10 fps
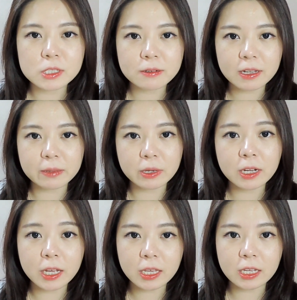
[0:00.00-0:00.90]
希望你
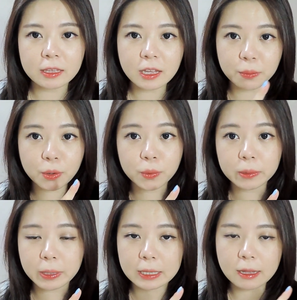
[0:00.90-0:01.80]
们可以订阅我
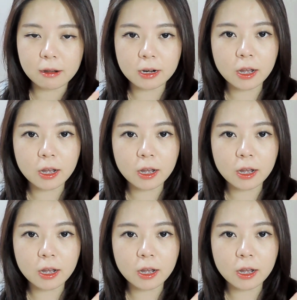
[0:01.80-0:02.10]
的频道，